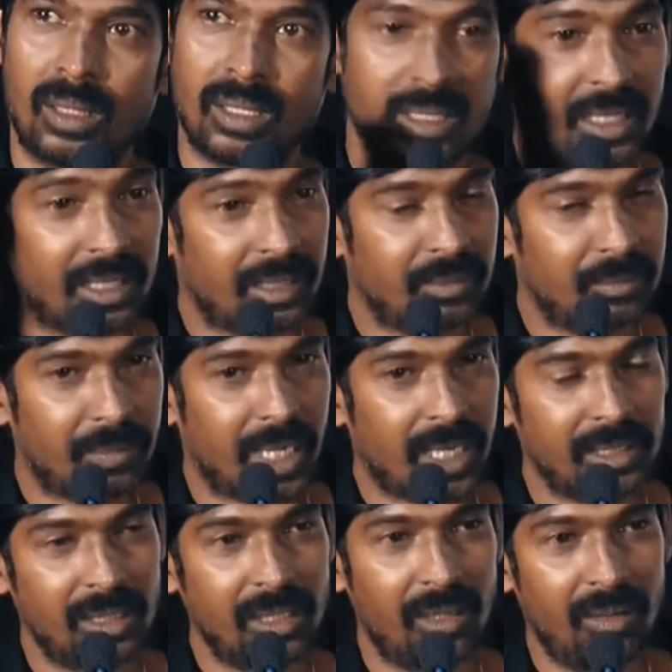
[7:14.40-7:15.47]
இந்த
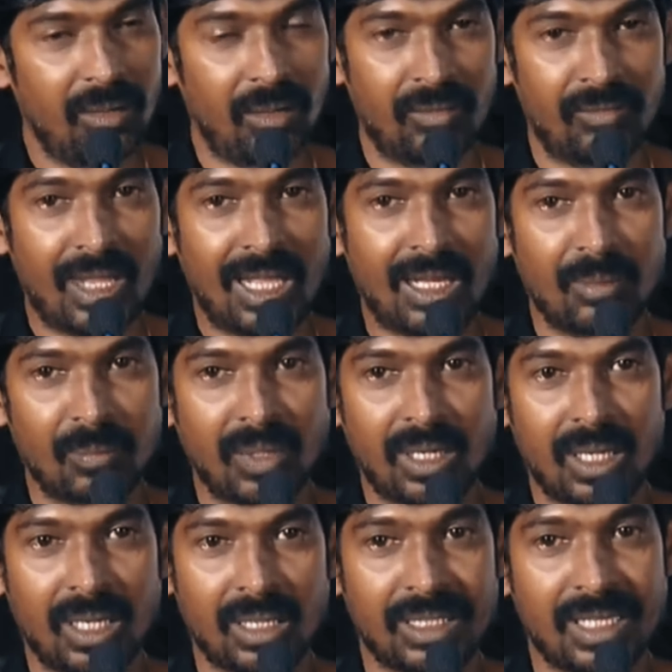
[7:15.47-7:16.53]
படத்தில் வேலை
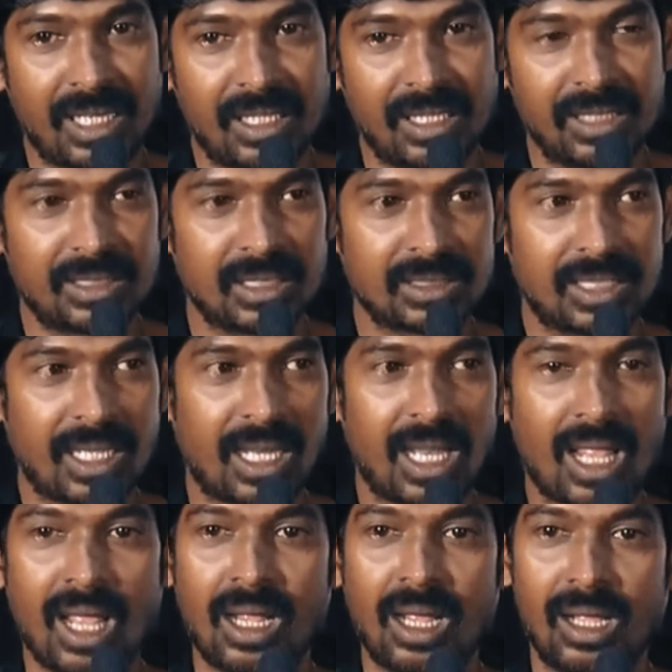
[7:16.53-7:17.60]
பண்ண டெக்னீஷியன்ஸ்
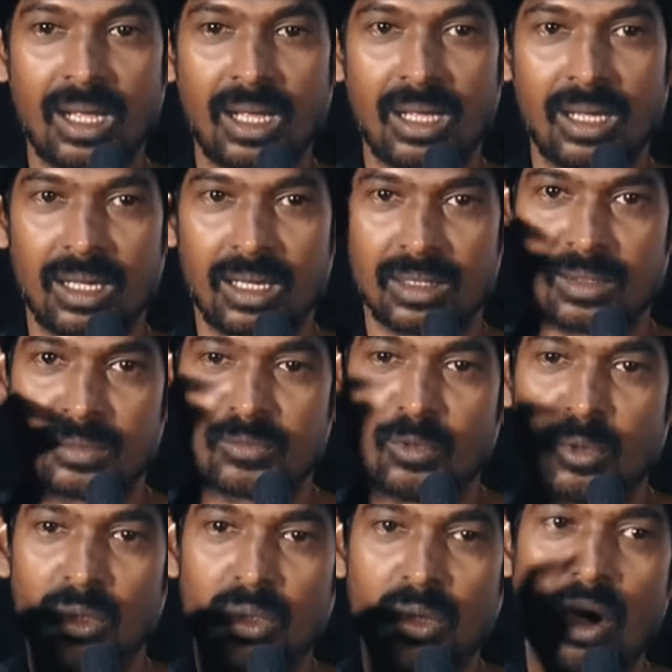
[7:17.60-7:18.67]
எல்லா அது
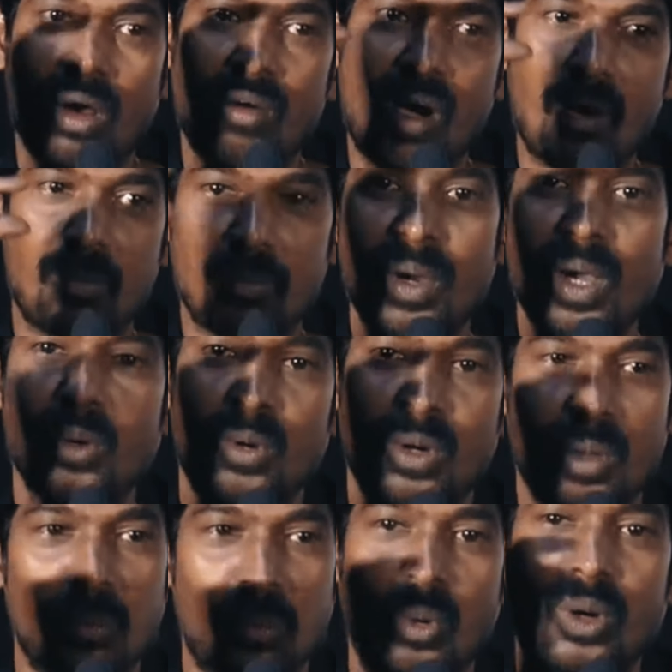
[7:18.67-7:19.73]
ஃபோட்டோ அவன் அப்பா கூட
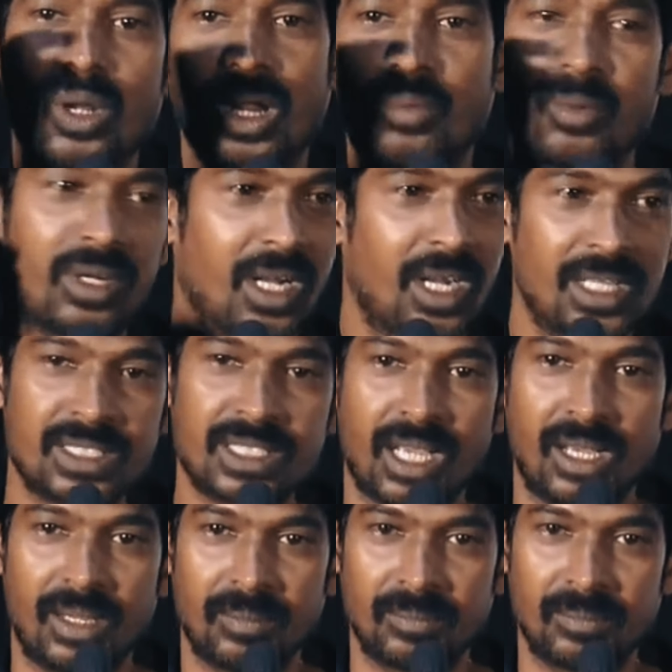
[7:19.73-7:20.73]
போடலாமன்னு நடித்தேன்